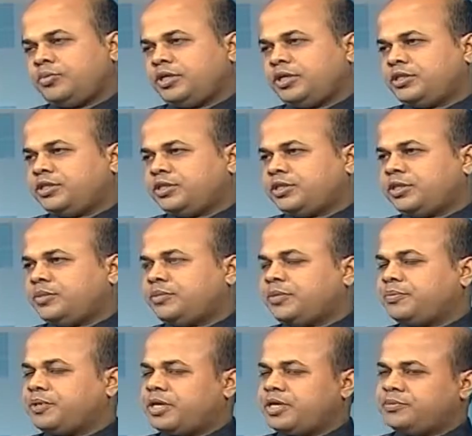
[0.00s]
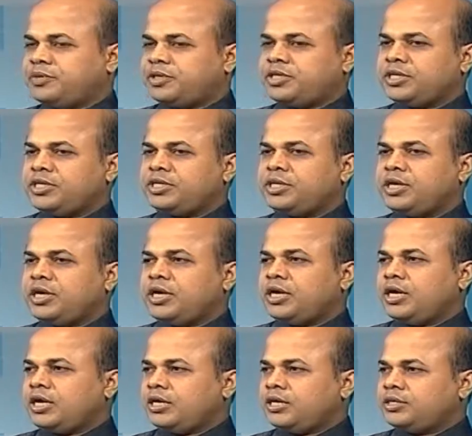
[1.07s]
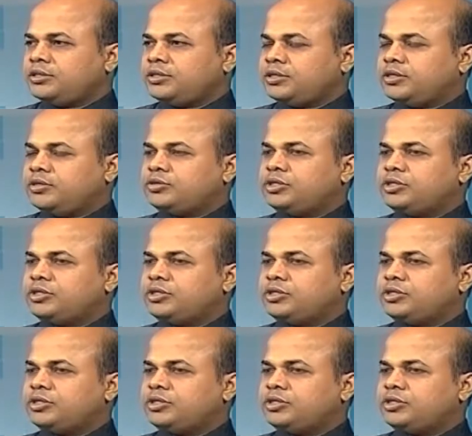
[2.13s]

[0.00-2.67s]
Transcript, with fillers: পারে যেটা আমরা প্রায় পেয়ে থাকি সেটি যেটা হচ্ছে